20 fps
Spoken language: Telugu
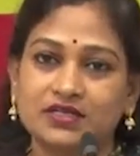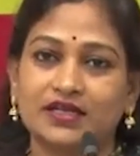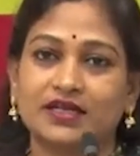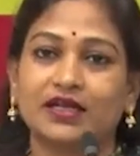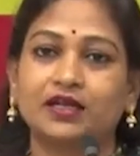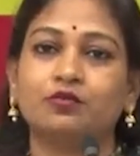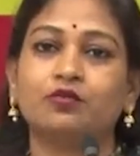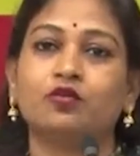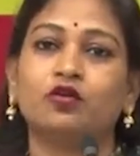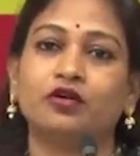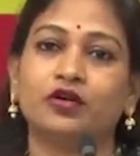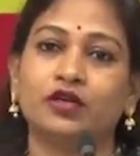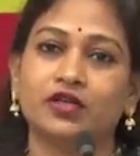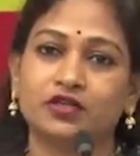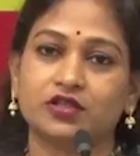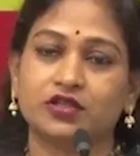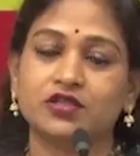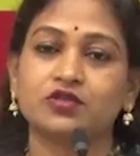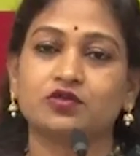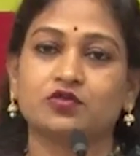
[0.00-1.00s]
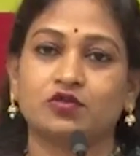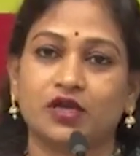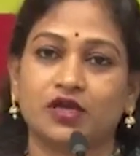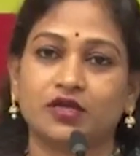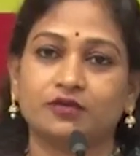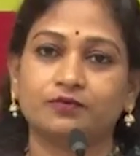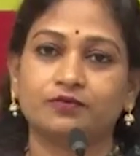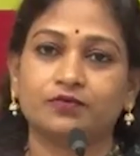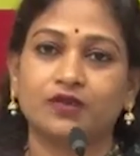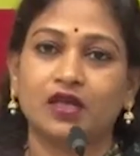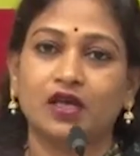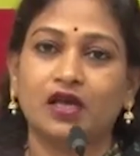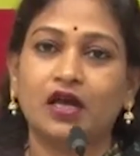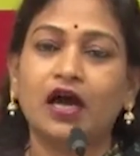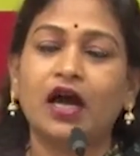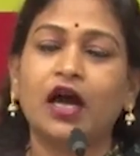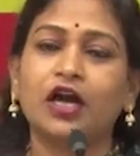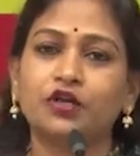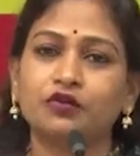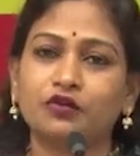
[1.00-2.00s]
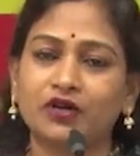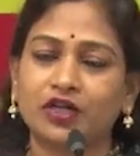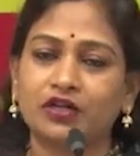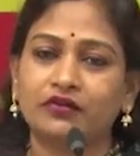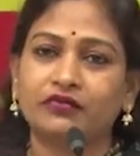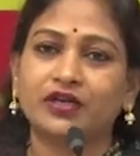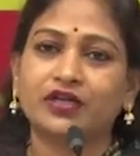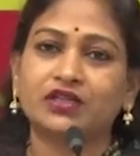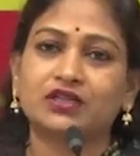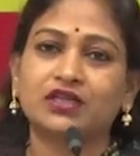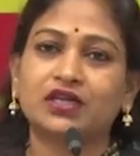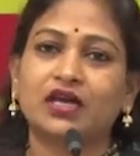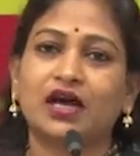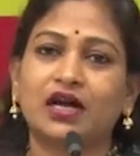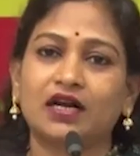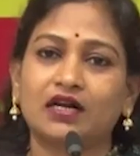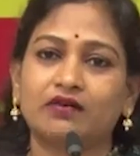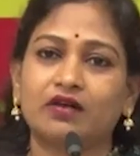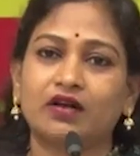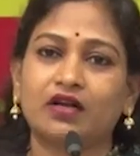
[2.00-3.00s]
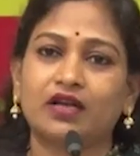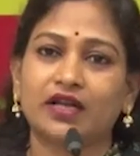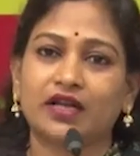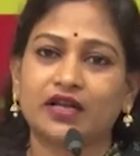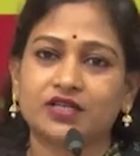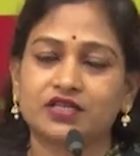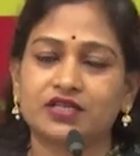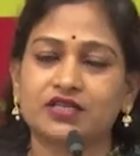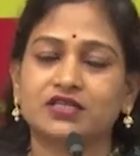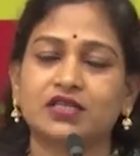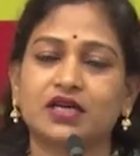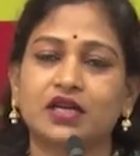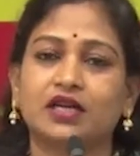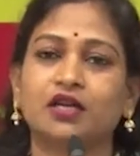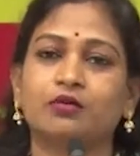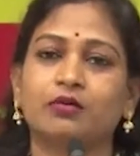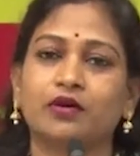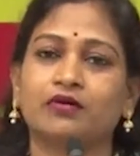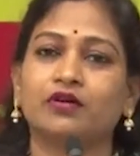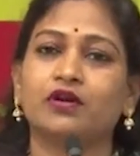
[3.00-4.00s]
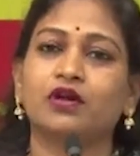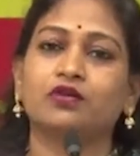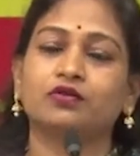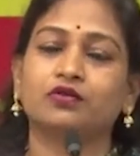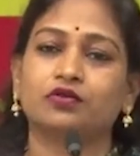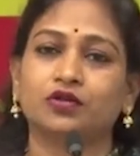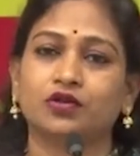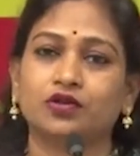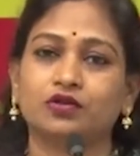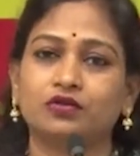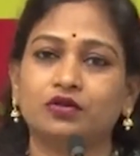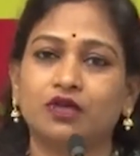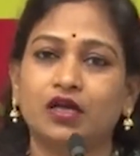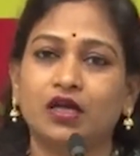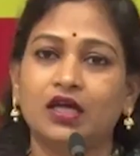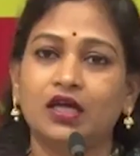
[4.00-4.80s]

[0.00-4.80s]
జగన్మోహన్ రెడ్డికి తీసుకున్నాడు అటువంటి వ్యక్తి ఆడవాళ్ళని రక్షిస్తాడని మేము ఎలా అనుకుంటాం